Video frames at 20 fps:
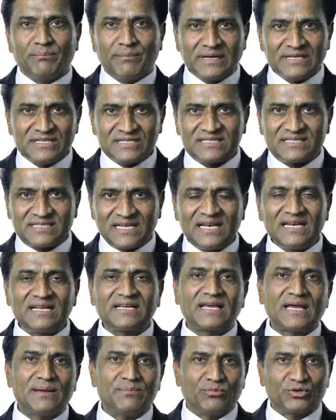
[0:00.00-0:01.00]
मंजिल
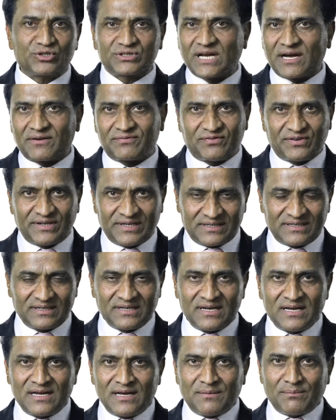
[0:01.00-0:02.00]
के
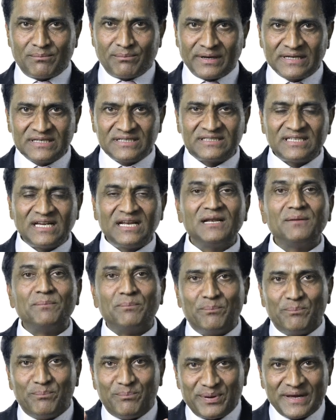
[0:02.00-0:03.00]
मुसाफिर मंजिल
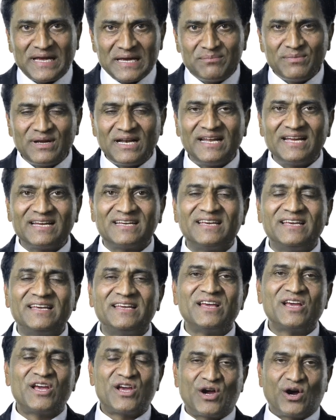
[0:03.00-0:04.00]
भी मिलेगी
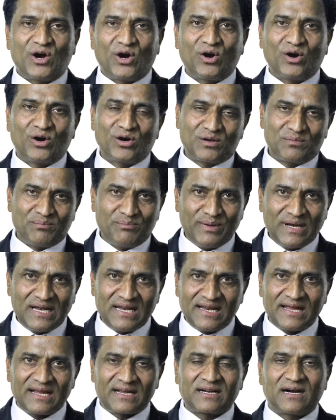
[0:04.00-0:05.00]
और
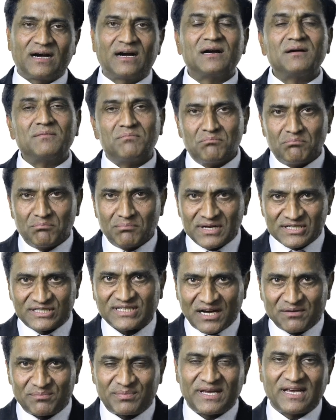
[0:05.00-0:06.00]
मिलने का
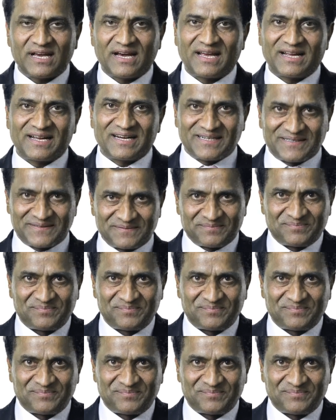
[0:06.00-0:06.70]
मज़ा भी आएगा